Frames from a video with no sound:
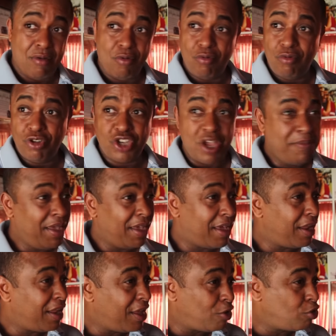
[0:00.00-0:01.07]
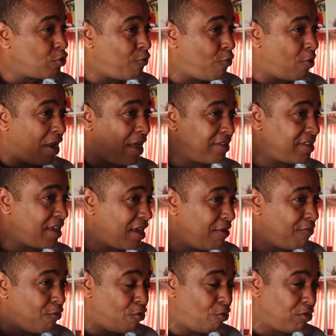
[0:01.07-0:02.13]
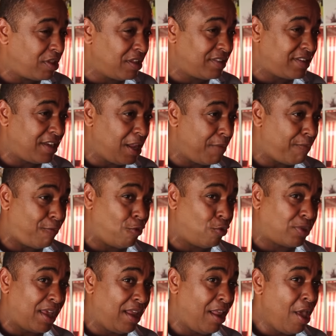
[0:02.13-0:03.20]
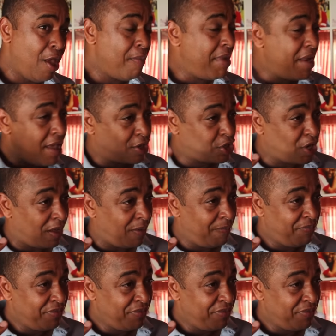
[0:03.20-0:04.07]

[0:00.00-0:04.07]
والجميع كان كيشوفوا راه ساكن في جولدن تيليب في لوطيل من نهار جا